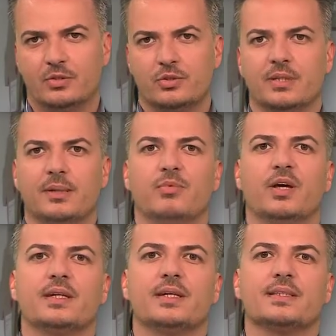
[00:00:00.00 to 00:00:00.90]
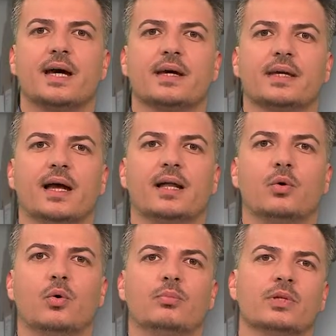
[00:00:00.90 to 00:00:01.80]
Zudem werde das
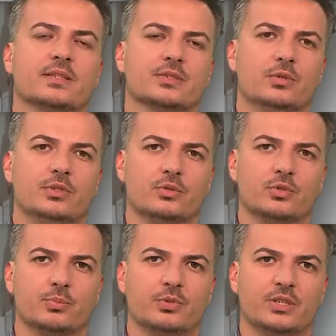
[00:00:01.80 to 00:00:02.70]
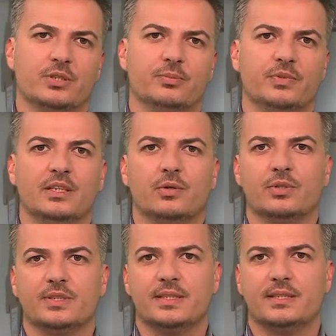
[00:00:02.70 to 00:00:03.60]
Areal um das Kunstgussmuseum, die
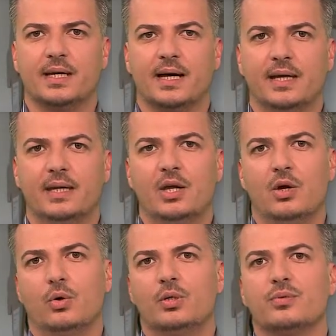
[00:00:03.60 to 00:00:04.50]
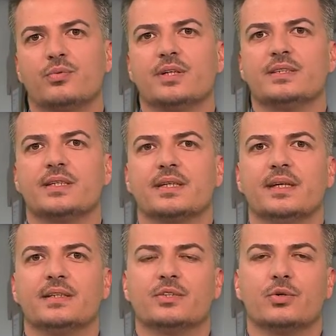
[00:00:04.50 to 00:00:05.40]
Kunstgießerei und die
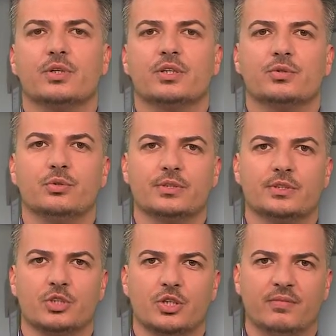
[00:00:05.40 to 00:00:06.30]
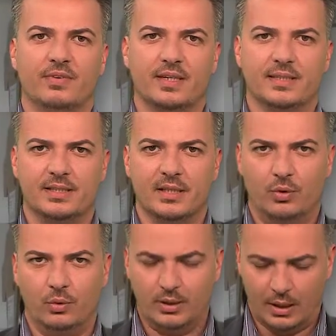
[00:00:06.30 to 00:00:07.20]
Friedensgedächtniskirche touristisch entwickelt
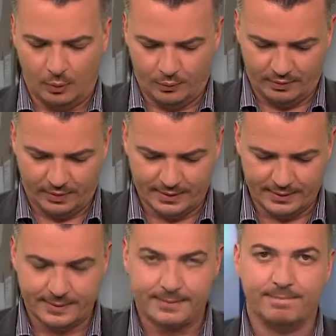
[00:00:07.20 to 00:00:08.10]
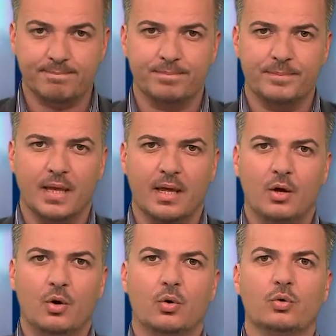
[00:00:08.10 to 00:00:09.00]
und aufgewertet.
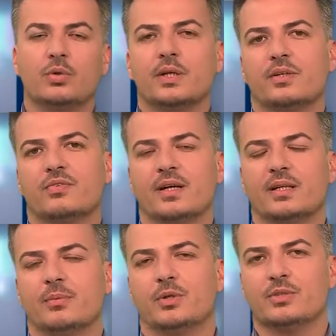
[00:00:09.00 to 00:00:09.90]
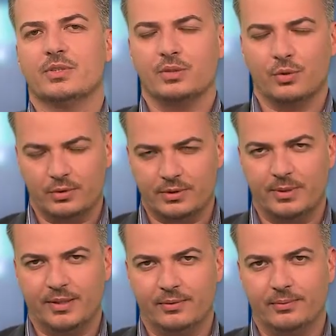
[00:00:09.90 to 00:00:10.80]
Und nun geht es weiter mit unseren
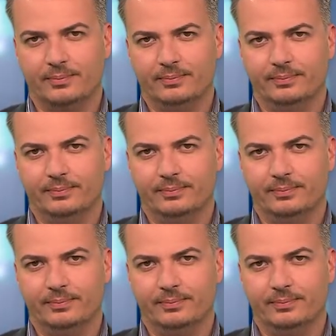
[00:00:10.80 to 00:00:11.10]
Kurzmeldungen.